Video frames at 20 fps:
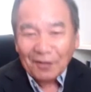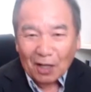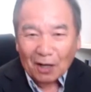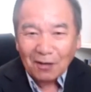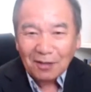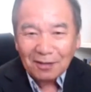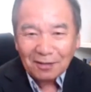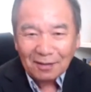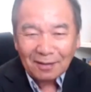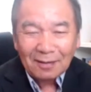
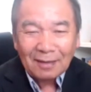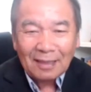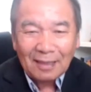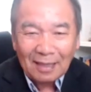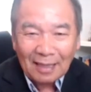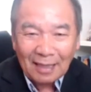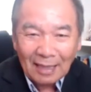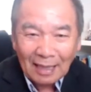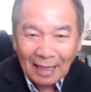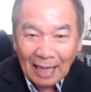
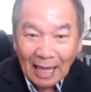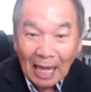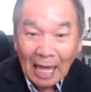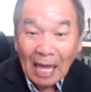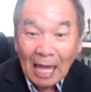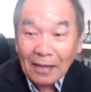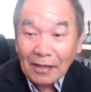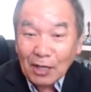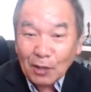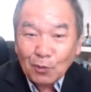
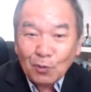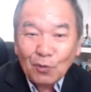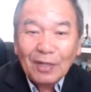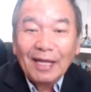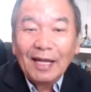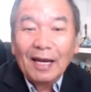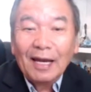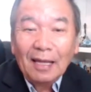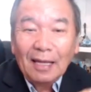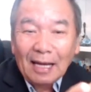
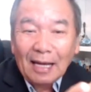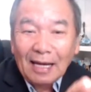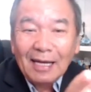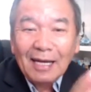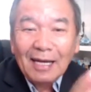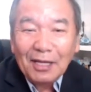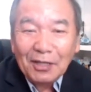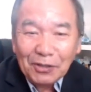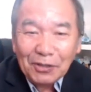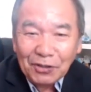đại
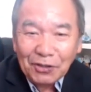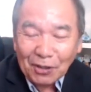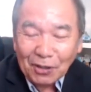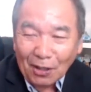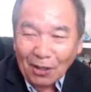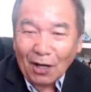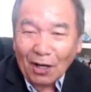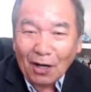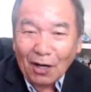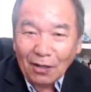nè cho
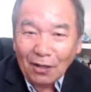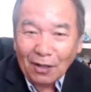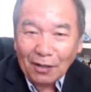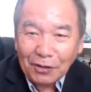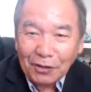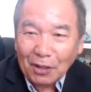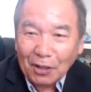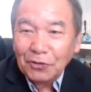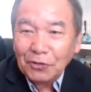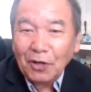nó giờ
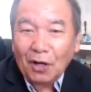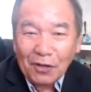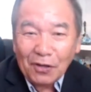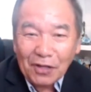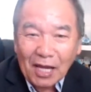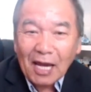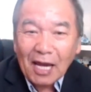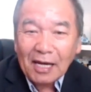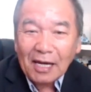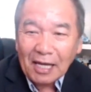cho chọn
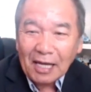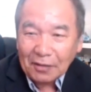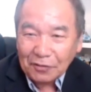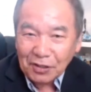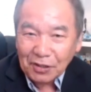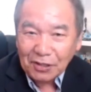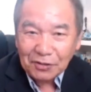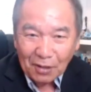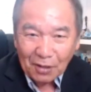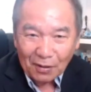nhẹ nè
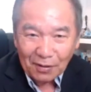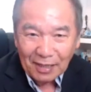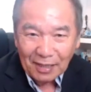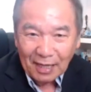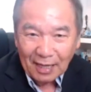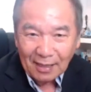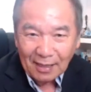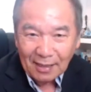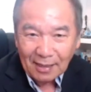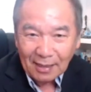chỉ chọn
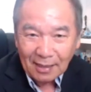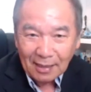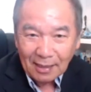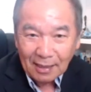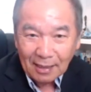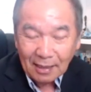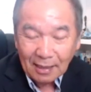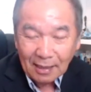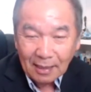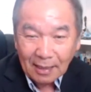nhẹ
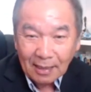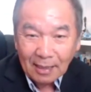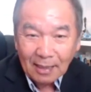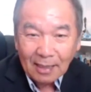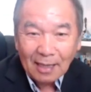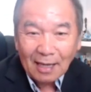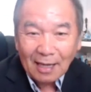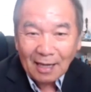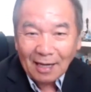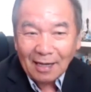
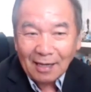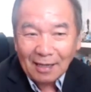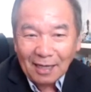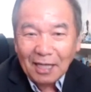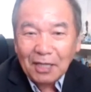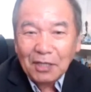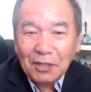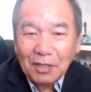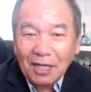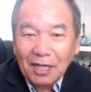nè
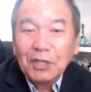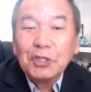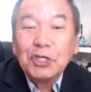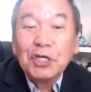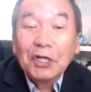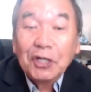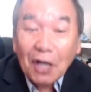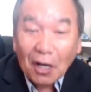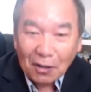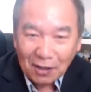nè chỉ
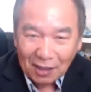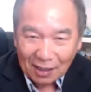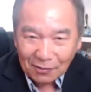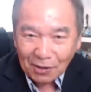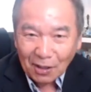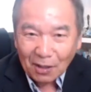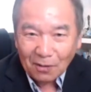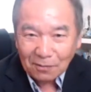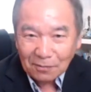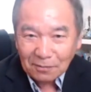cỡ là
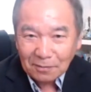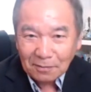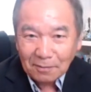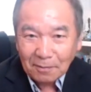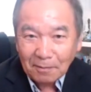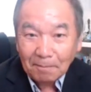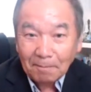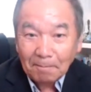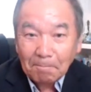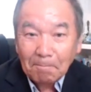tàu
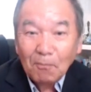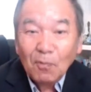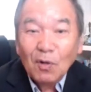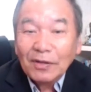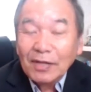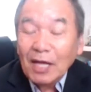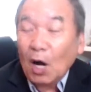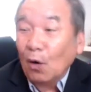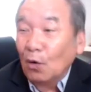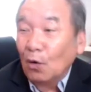
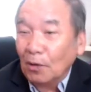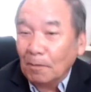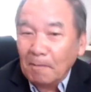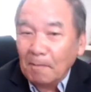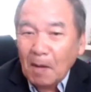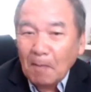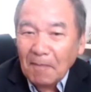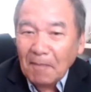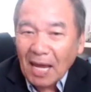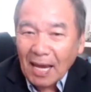theo lưu
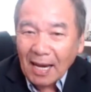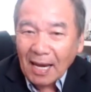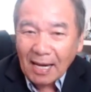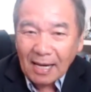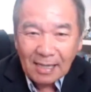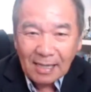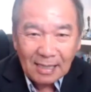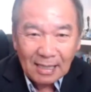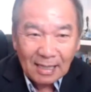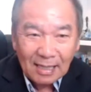mềm mềm